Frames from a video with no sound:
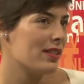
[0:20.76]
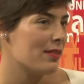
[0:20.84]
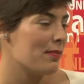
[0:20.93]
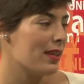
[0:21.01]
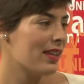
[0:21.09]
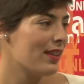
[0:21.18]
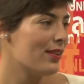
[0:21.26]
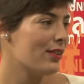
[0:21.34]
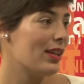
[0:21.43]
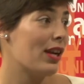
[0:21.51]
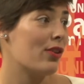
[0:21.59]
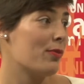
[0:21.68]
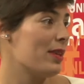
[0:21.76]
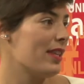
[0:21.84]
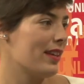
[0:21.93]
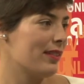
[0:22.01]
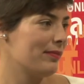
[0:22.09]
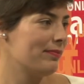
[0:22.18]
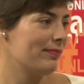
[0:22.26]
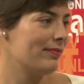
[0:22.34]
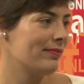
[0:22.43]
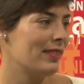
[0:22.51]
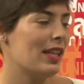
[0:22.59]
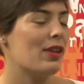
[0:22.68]
y México, la comida.
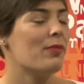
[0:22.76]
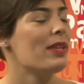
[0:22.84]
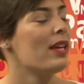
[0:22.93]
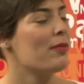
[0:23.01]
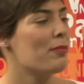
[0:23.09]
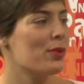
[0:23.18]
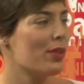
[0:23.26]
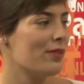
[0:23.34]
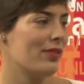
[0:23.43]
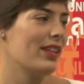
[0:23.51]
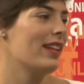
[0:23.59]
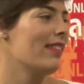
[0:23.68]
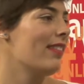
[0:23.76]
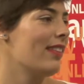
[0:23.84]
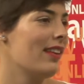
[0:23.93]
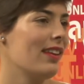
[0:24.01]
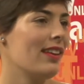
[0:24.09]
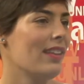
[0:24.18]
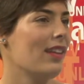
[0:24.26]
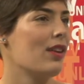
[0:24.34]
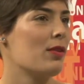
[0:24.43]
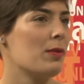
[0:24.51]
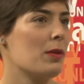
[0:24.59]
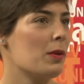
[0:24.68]
La comida es muy diferente, es
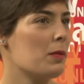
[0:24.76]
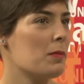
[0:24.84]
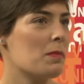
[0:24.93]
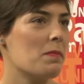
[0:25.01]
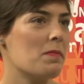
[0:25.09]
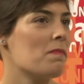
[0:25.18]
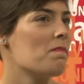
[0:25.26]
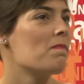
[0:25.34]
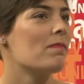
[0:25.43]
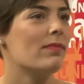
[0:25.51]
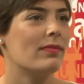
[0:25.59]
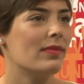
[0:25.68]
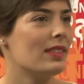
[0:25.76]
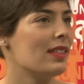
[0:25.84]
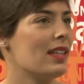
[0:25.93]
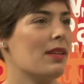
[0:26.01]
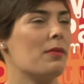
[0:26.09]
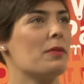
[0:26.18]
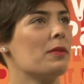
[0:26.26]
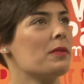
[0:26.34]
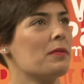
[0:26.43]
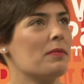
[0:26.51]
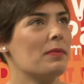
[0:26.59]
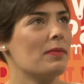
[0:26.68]
como, digamos,
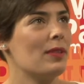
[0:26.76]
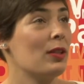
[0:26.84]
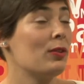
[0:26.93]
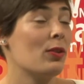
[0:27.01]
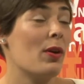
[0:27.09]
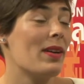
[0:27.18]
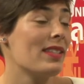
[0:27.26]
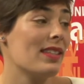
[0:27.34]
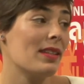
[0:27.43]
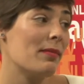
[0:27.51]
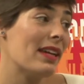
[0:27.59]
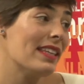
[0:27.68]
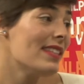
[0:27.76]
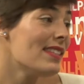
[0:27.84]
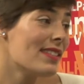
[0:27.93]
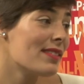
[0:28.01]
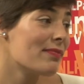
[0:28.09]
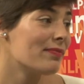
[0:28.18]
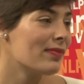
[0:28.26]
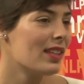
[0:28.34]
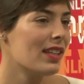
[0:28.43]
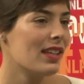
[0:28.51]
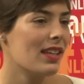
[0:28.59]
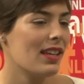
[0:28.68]
es toda base de maíz.
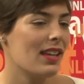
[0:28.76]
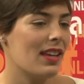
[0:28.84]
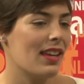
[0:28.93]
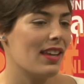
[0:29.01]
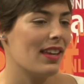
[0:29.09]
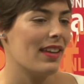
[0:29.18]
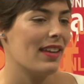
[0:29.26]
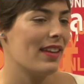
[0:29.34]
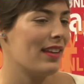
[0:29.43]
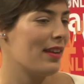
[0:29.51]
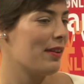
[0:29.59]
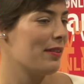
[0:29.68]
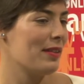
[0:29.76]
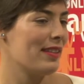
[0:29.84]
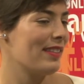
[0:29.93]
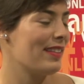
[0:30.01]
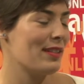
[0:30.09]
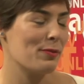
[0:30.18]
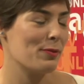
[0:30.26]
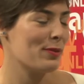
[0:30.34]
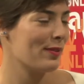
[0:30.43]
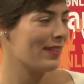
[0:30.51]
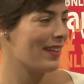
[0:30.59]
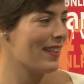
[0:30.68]
Eh, que tiene
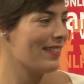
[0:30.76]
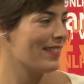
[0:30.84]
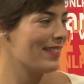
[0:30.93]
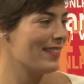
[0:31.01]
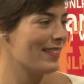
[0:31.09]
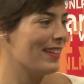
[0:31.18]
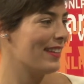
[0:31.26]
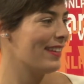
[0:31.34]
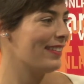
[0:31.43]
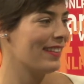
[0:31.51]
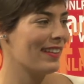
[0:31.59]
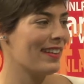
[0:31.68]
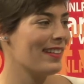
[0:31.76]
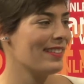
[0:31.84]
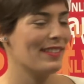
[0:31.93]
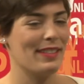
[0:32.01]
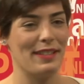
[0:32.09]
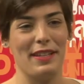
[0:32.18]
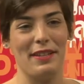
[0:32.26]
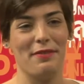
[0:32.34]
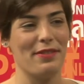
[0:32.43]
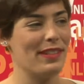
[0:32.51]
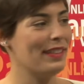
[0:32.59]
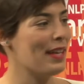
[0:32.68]
sus grandes y eternas y
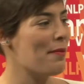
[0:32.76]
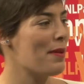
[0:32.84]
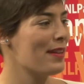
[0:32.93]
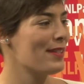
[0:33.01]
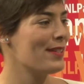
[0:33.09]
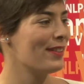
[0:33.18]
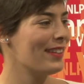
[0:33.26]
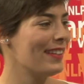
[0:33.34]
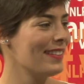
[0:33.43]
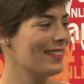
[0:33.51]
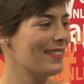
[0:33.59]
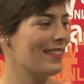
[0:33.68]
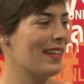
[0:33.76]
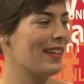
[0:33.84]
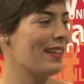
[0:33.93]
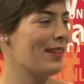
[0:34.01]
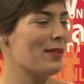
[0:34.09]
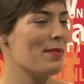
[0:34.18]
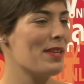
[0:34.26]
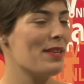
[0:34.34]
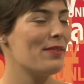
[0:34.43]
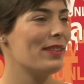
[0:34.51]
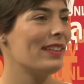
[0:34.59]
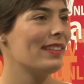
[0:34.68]
infinitas versiones, se come de
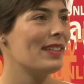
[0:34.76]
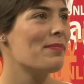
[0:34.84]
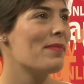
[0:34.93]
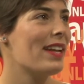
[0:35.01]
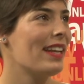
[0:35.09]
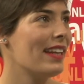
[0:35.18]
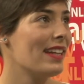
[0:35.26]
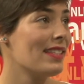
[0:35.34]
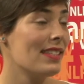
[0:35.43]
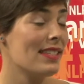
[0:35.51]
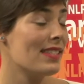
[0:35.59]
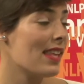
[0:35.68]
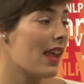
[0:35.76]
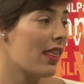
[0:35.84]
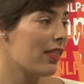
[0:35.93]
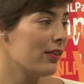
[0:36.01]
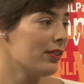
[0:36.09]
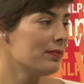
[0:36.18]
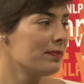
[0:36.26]
diferentes maneras, y cerdo,